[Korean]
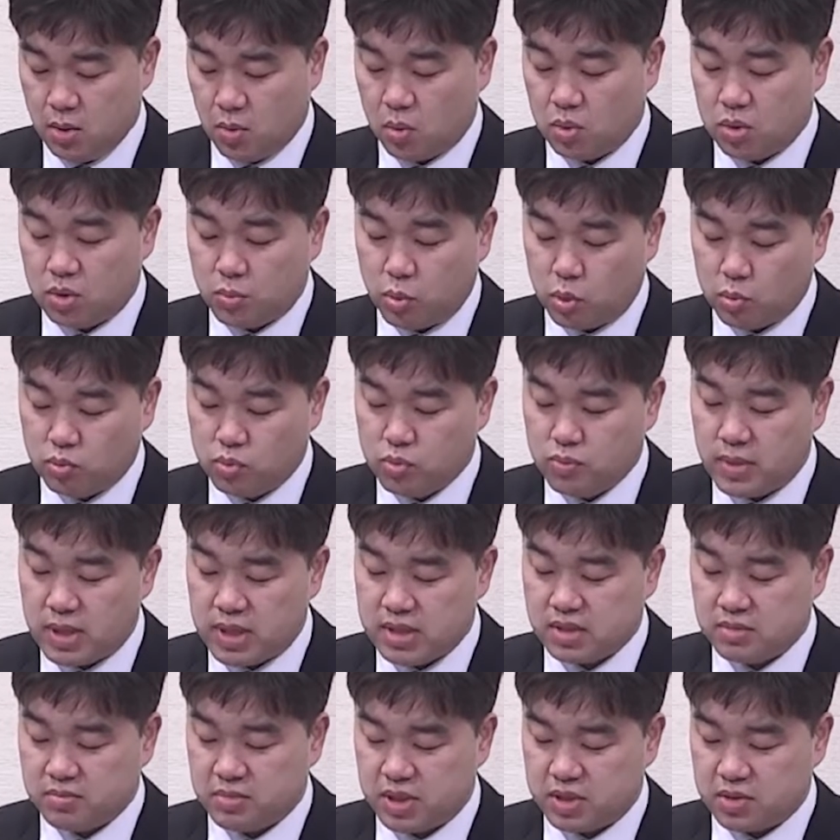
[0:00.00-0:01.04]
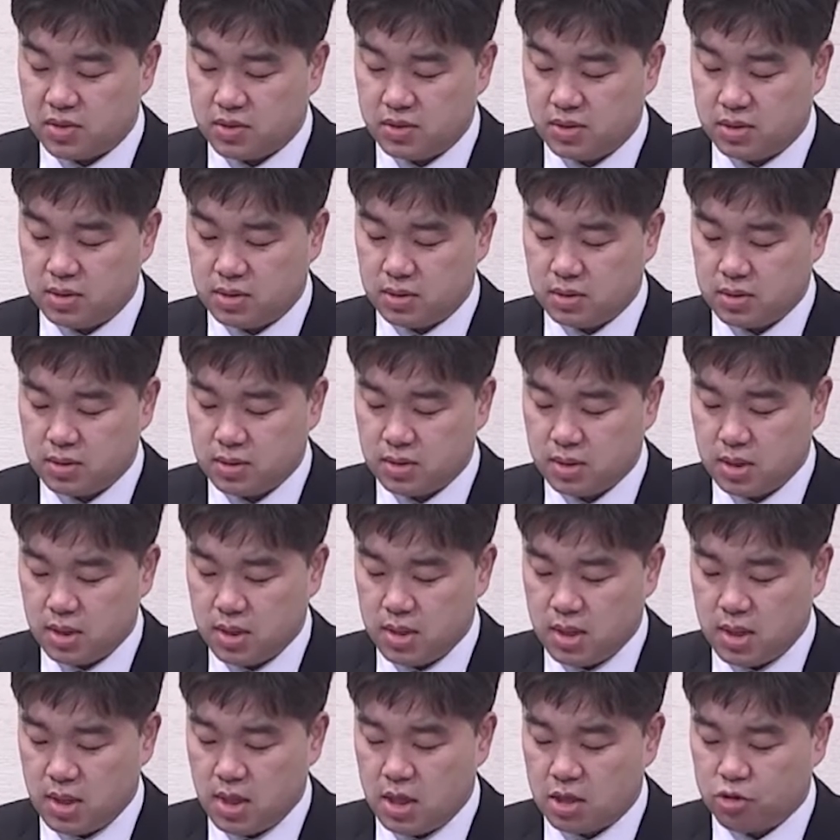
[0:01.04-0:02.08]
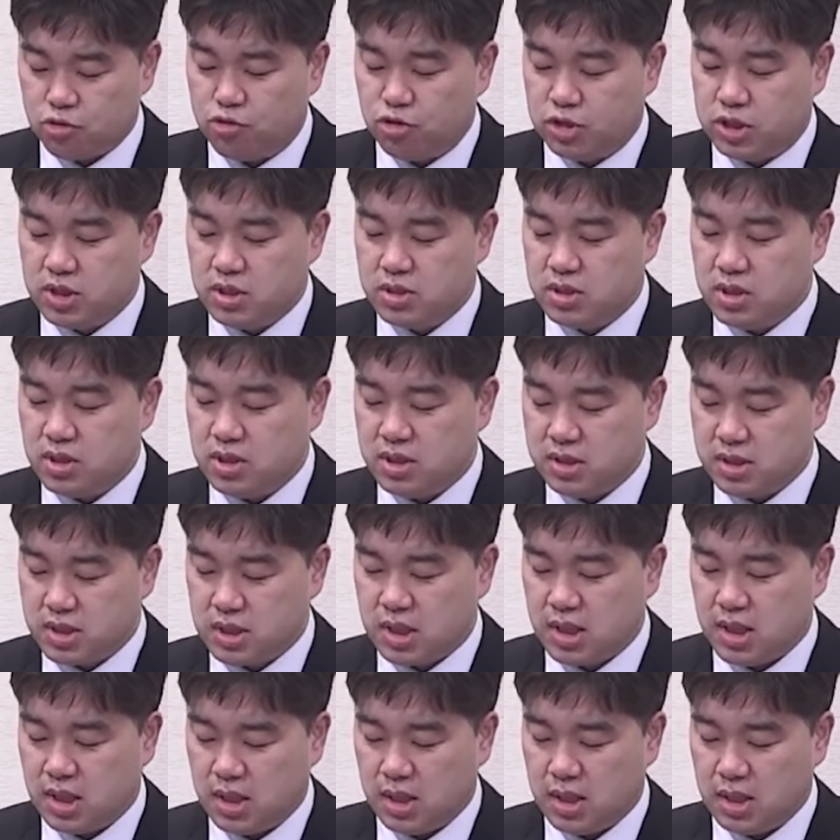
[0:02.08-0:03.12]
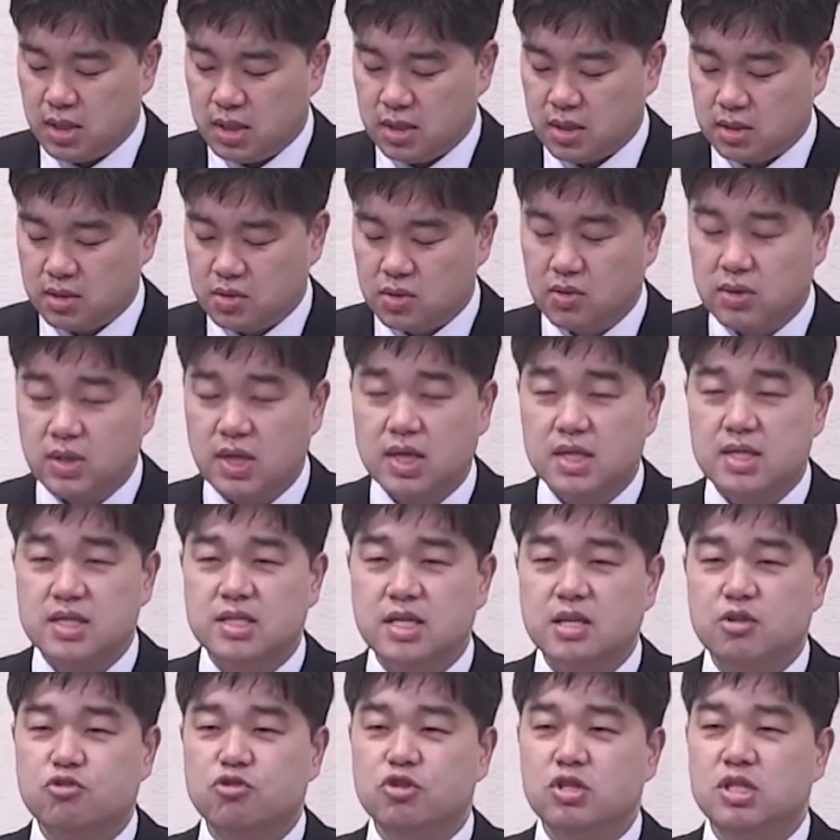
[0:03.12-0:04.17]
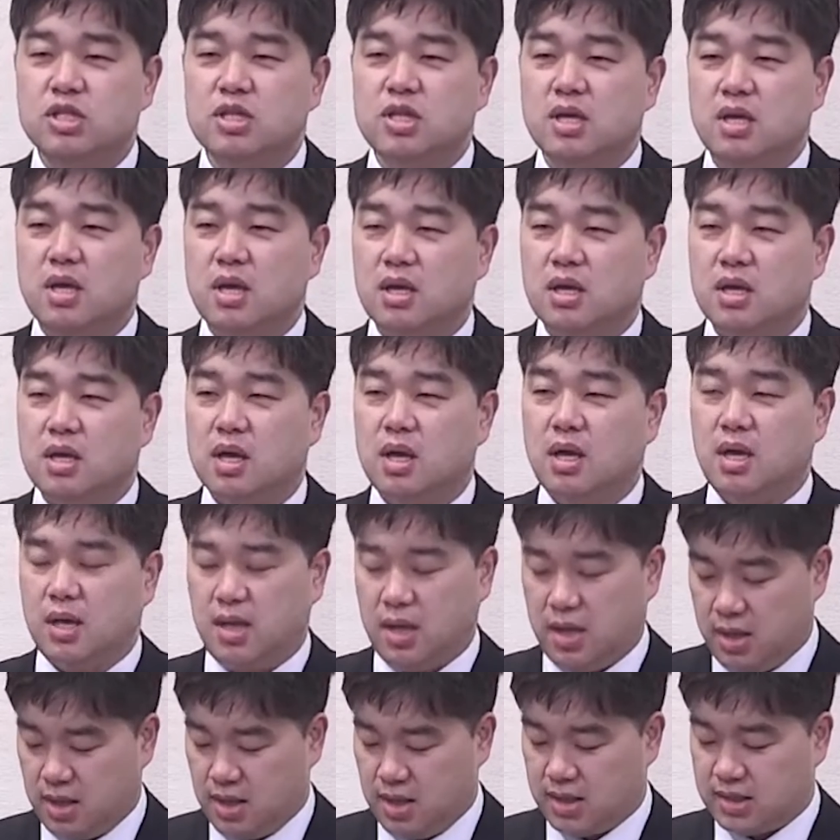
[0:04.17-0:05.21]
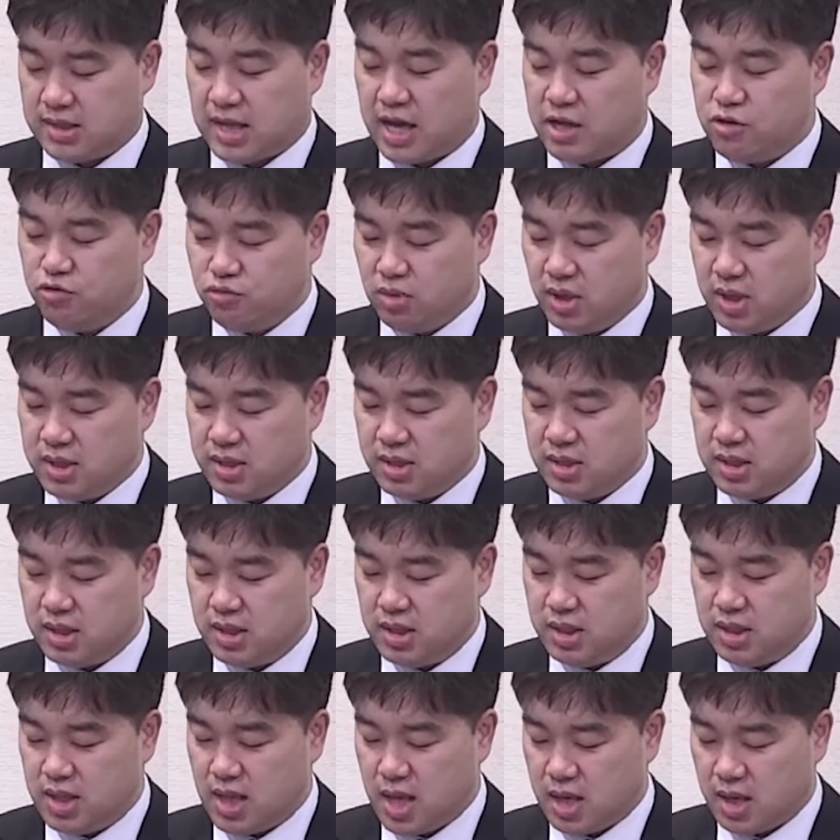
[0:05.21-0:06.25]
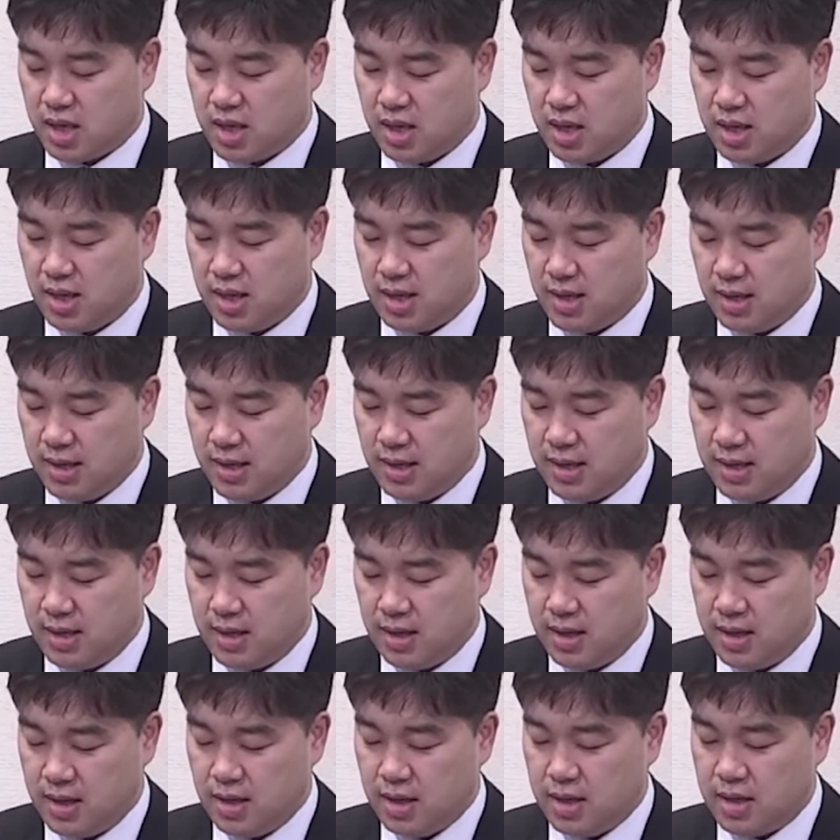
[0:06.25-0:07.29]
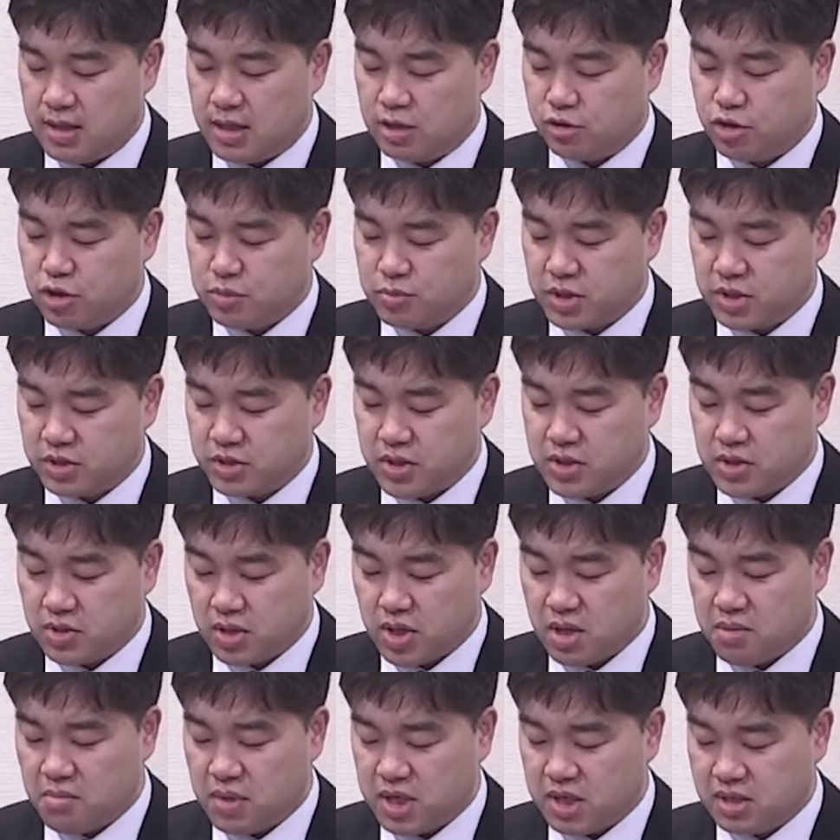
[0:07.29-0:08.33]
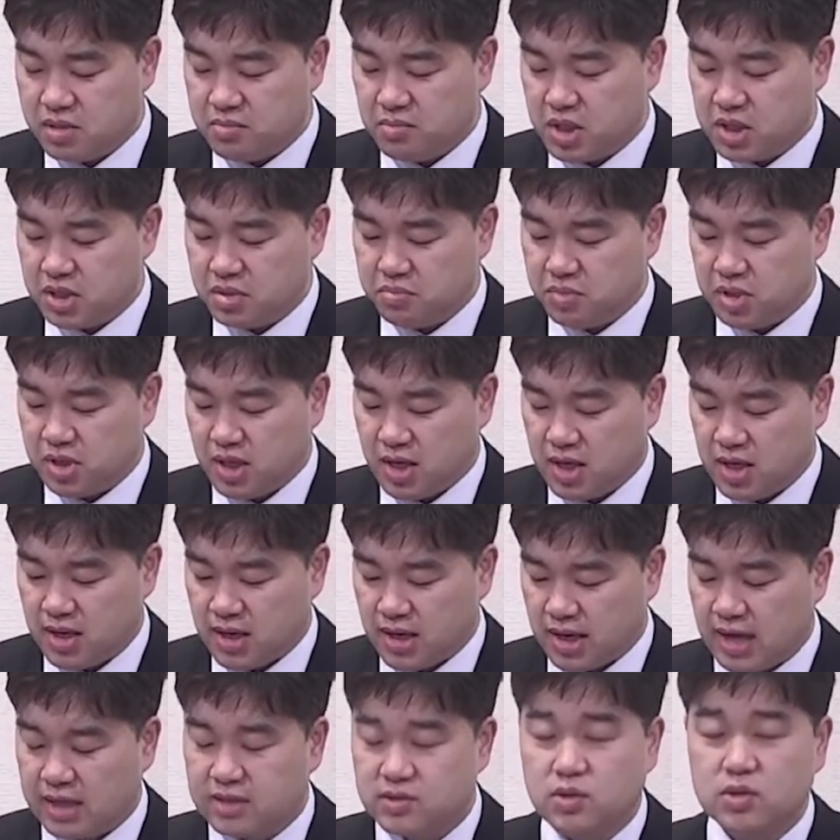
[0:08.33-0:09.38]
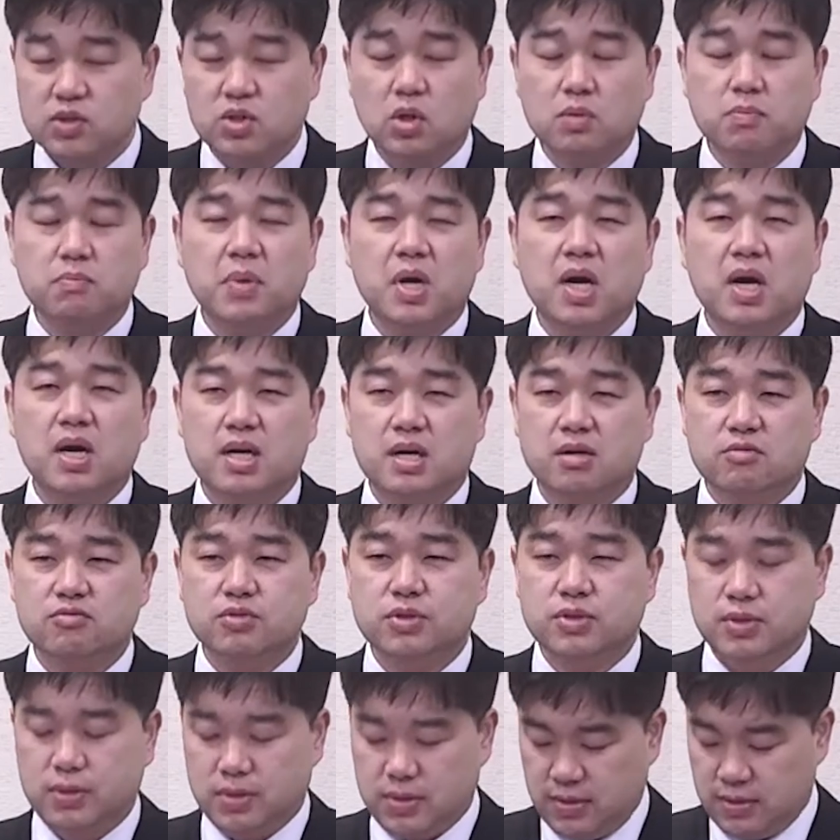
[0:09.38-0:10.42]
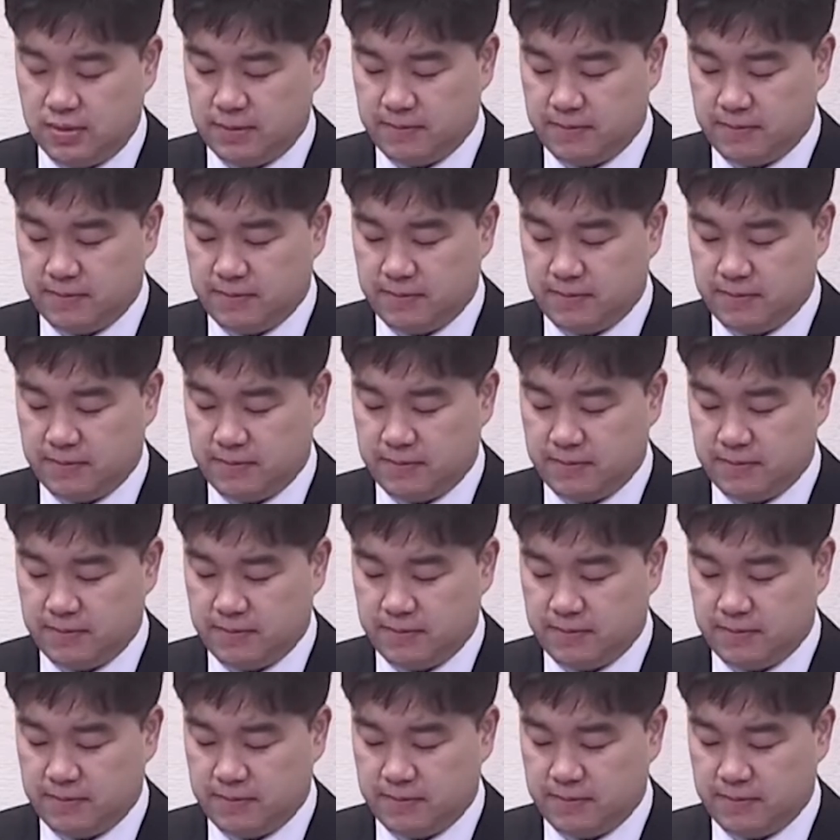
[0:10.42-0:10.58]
오늘 본문 말씀에서는 귀신 들린 자 그러나 이제 귀신에게 자유한 이에게 예수님께서 이렇게 말씀하십니다. 가서 전파하라고요.